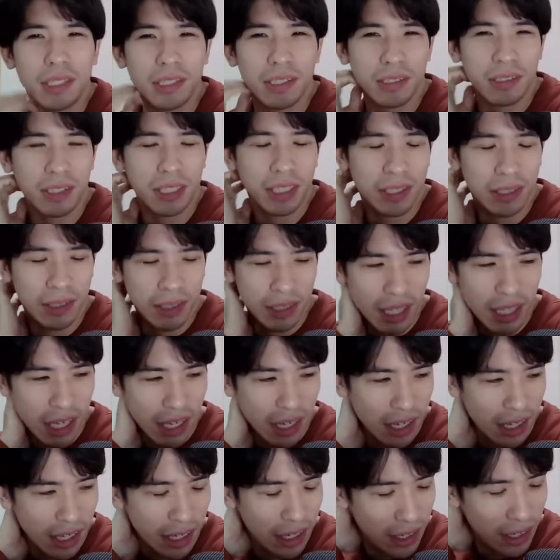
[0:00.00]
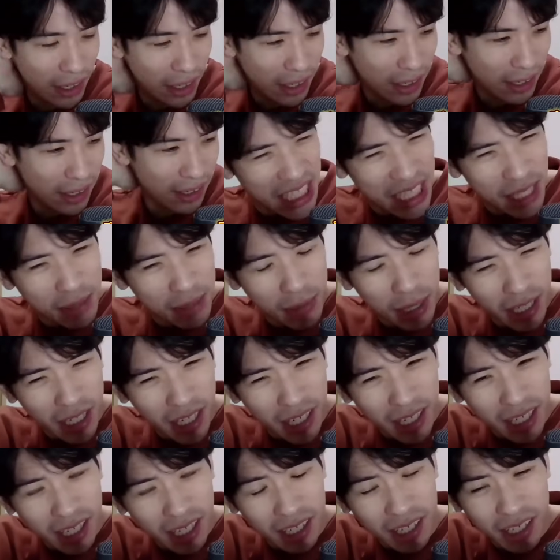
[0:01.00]
グリズリーズね今
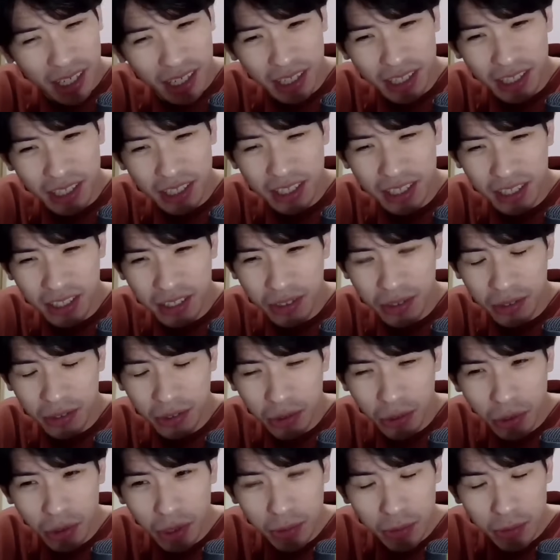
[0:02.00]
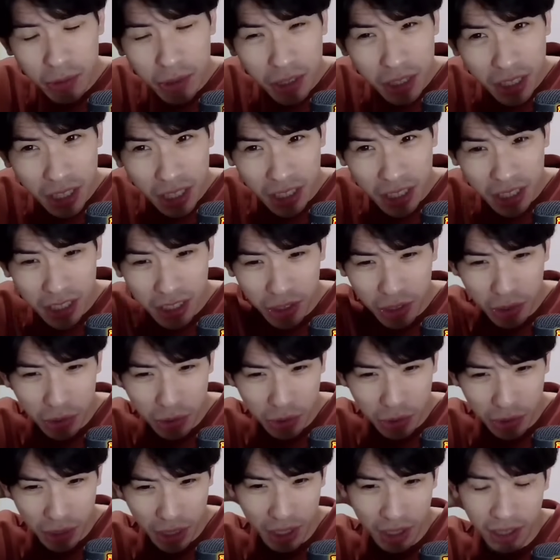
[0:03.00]
なんかねすっごい難しい
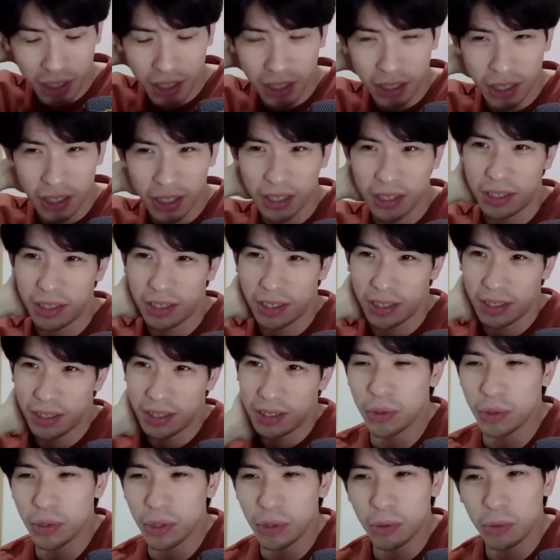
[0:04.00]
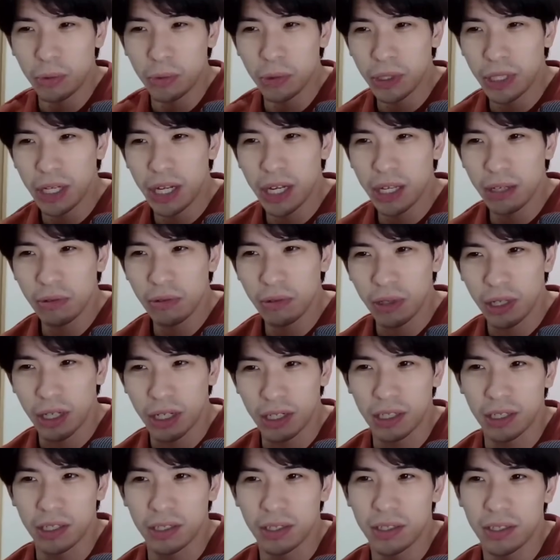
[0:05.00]
ゾーンやっててそれを覚えられるん
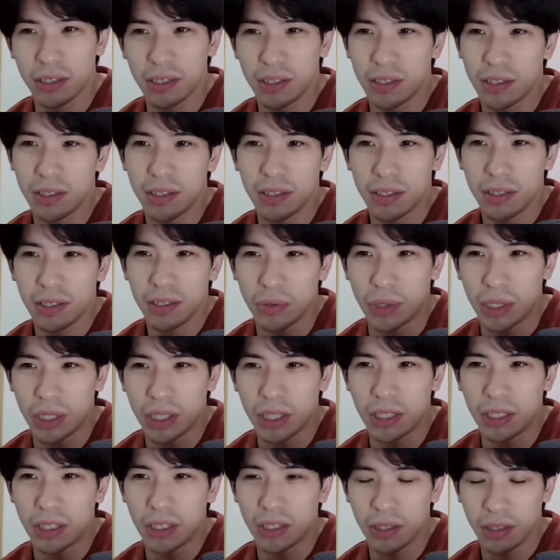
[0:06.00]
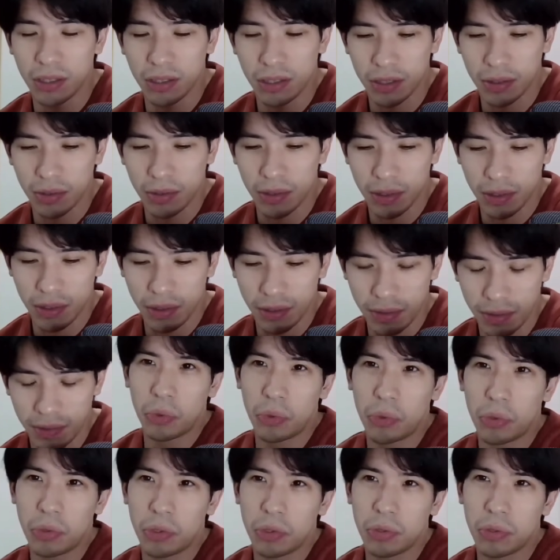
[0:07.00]
かなっていうのは気になっちゃう
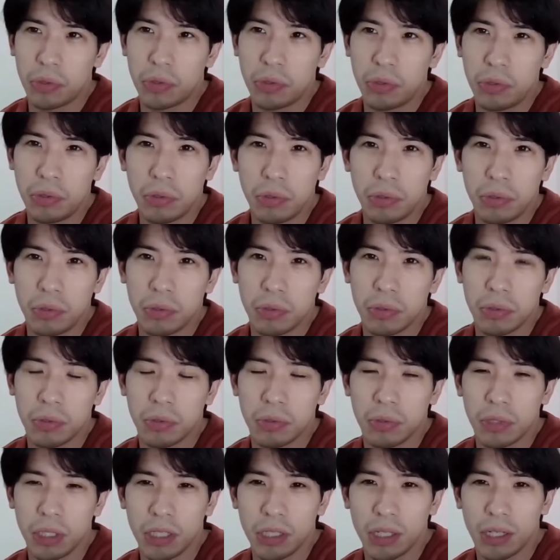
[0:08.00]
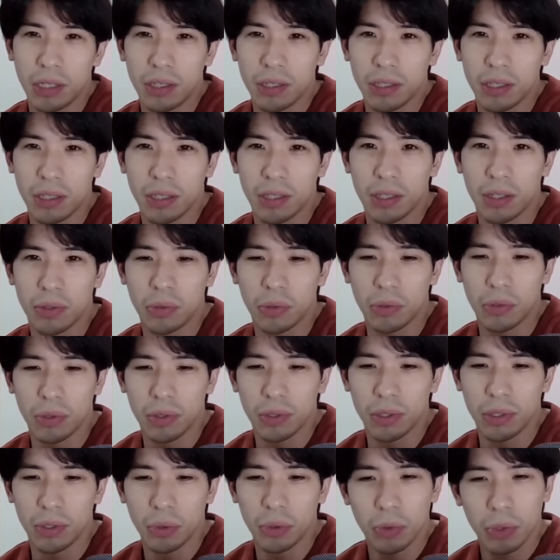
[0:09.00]
どういうルールになってんだろ
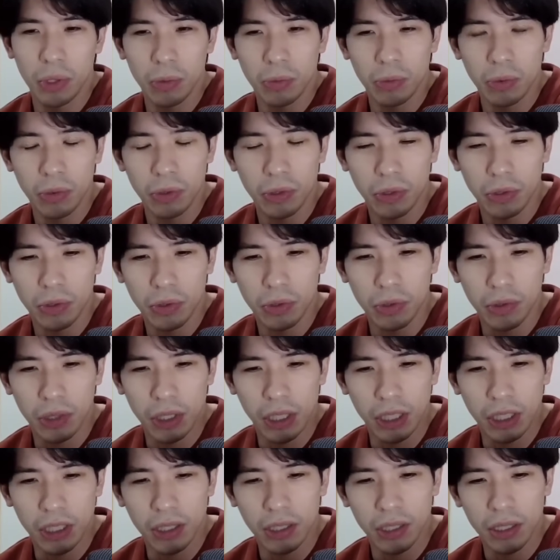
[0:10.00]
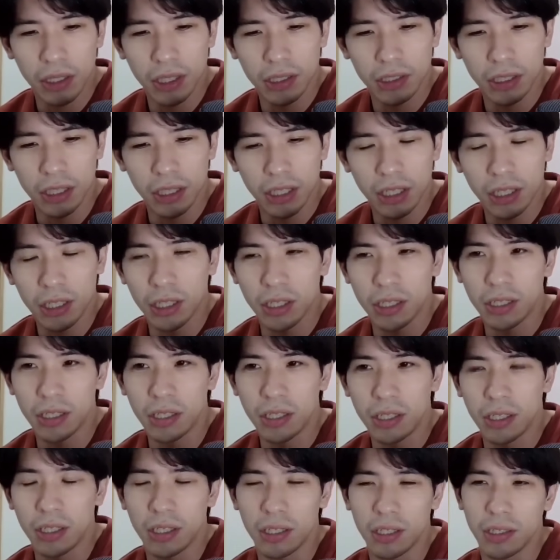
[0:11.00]
うって俺もちょっとね1回じゃ理解
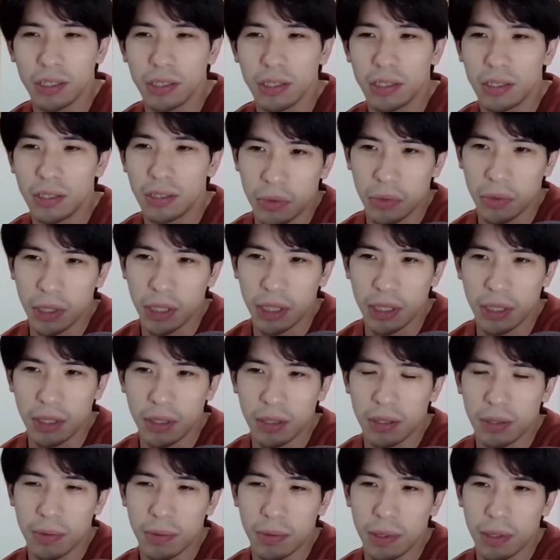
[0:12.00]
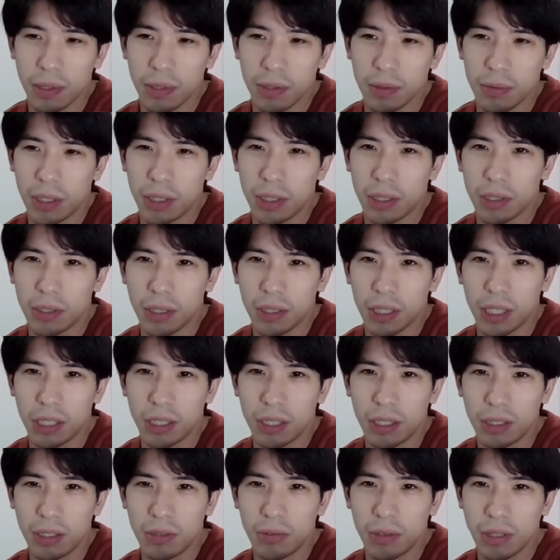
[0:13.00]
できないゾーンになってるまあ
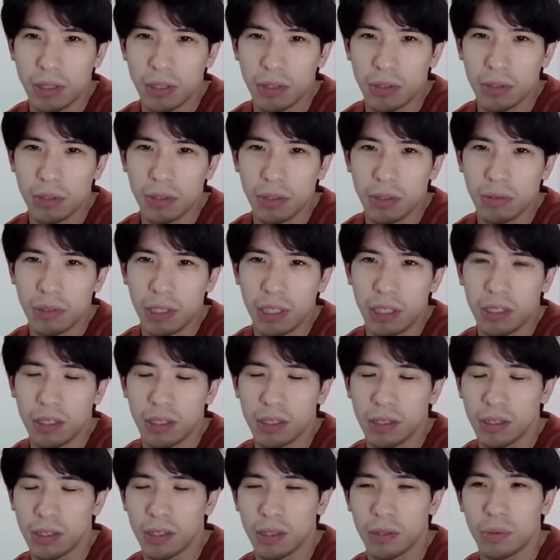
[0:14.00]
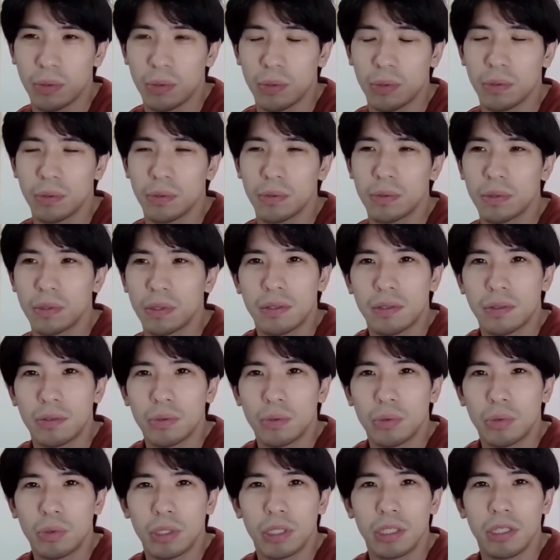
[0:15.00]
形は2-3なんだけど
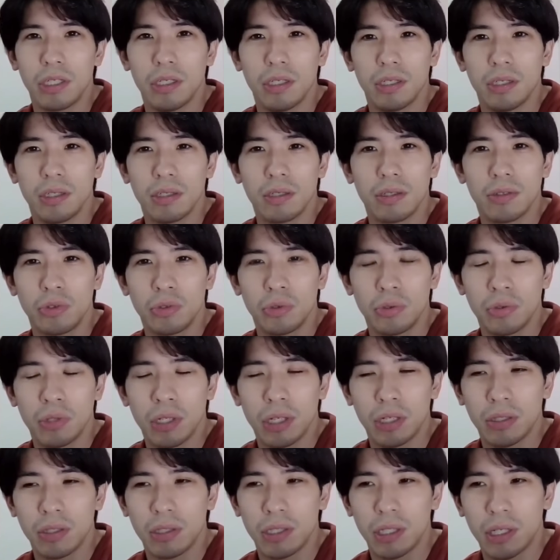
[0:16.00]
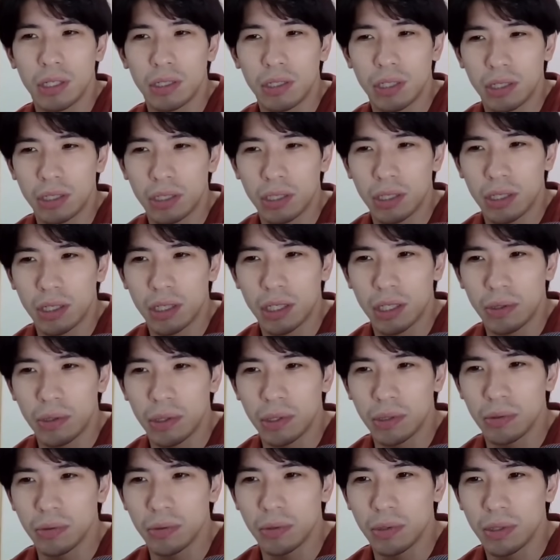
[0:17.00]
すごい柔軟に形が
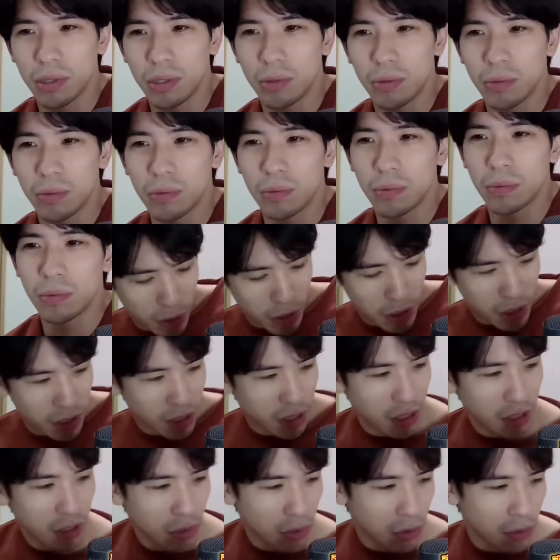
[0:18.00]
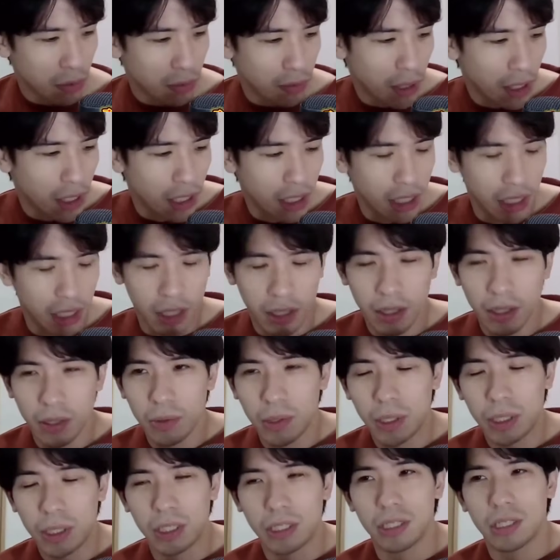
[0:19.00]
変わるっていう、まあ、別にゾーンばかりやって
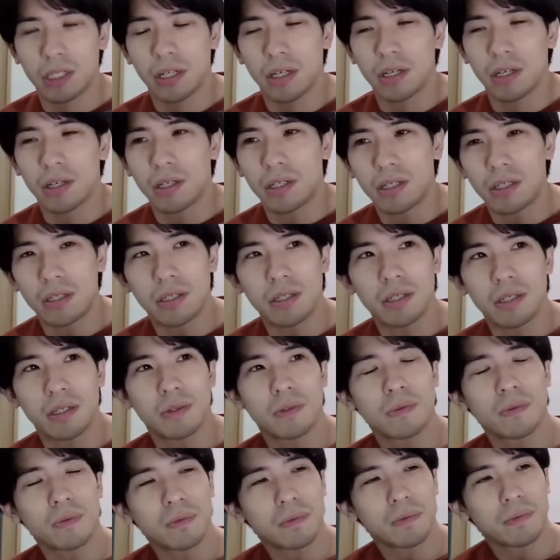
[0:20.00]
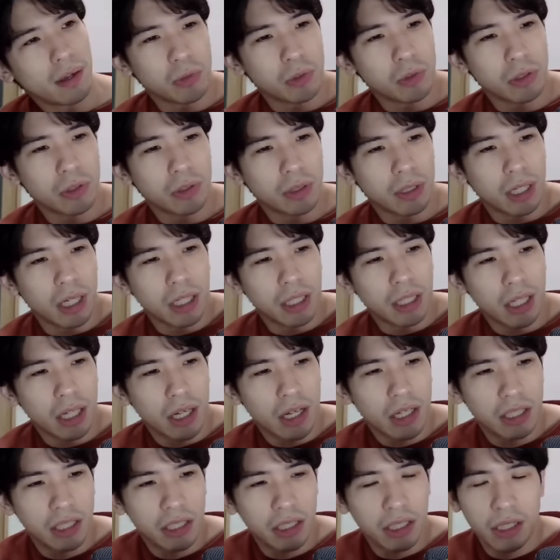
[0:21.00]
るわけじゃないからあれだけど、まあ、でも
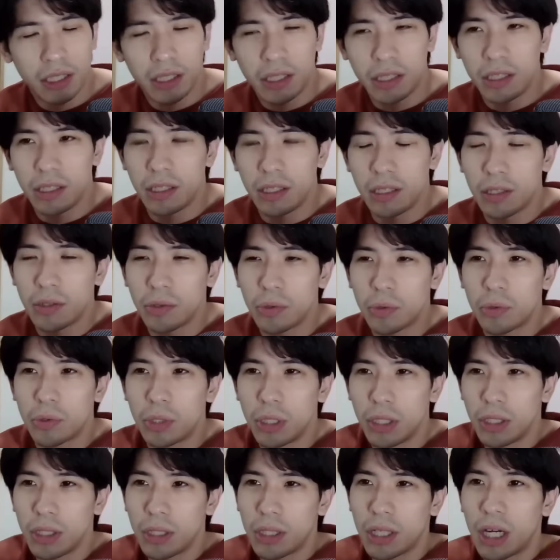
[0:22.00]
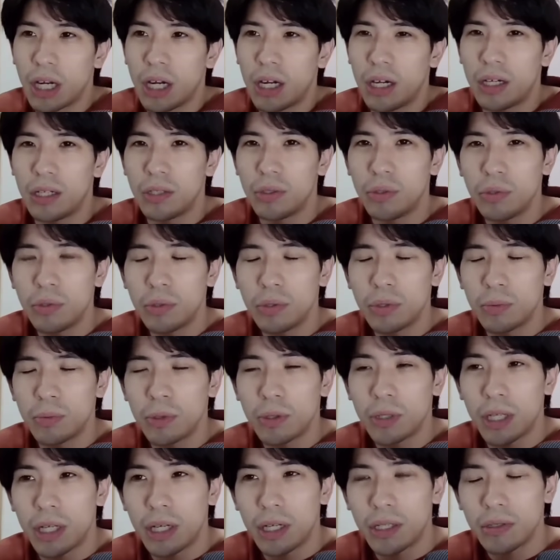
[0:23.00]
新しいとこ行ったらルール
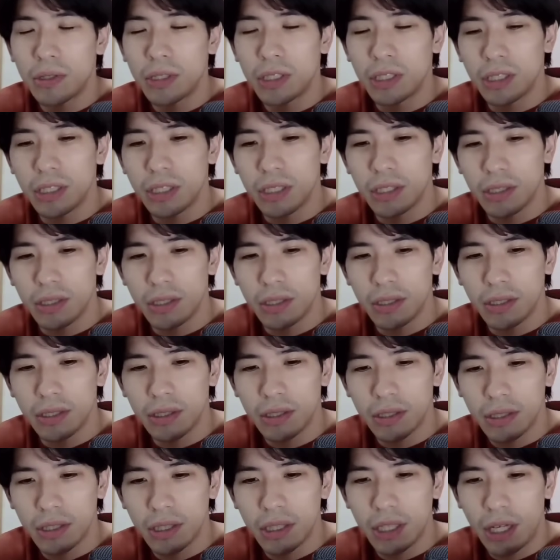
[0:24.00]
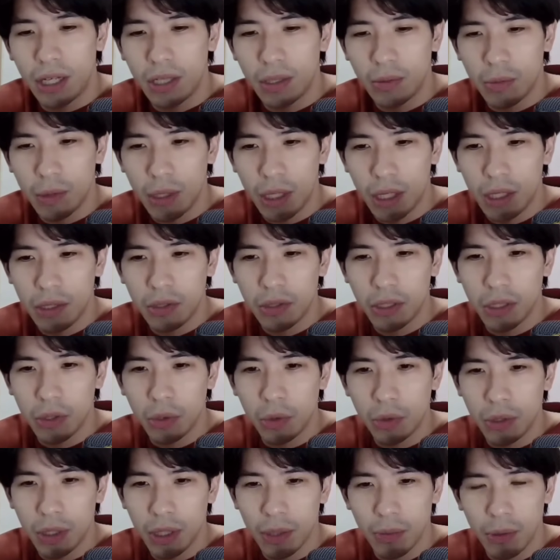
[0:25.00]
も変わるしスタイルも変わるし
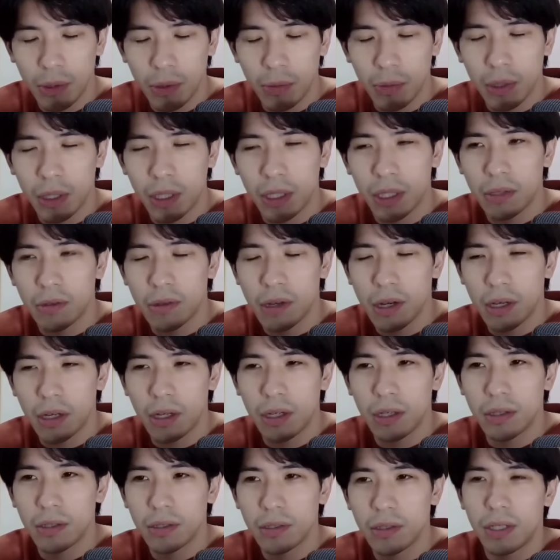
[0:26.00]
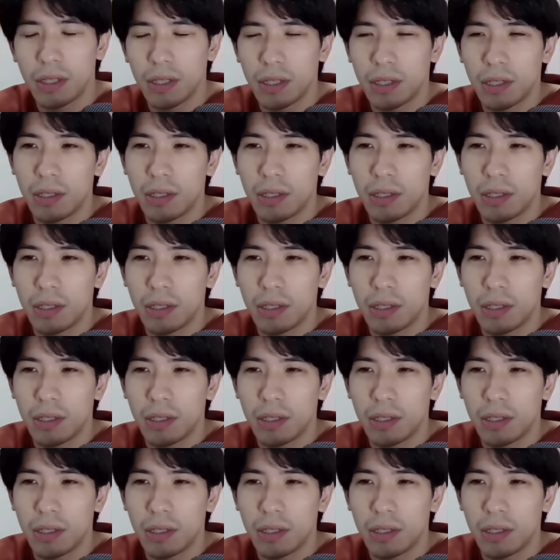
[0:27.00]
コンセプトも変わるから